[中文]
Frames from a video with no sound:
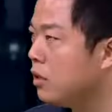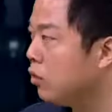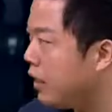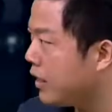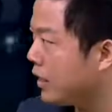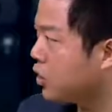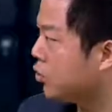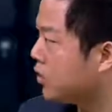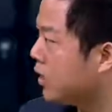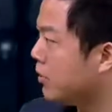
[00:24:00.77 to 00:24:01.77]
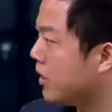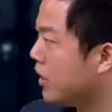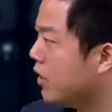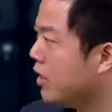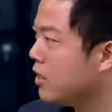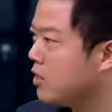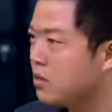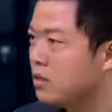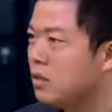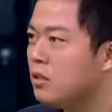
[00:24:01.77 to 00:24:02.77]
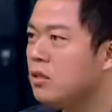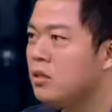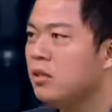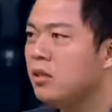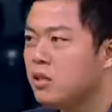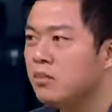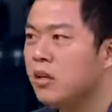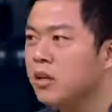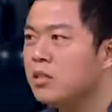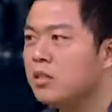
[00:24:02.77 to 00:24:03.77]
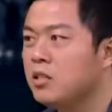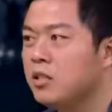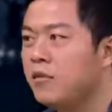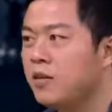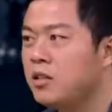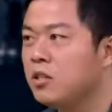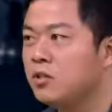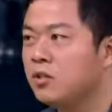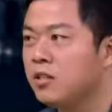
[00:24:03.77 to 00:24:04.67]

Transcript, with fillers: 都在拿手机在拍，这个事情这么恶性的事件发生的时候，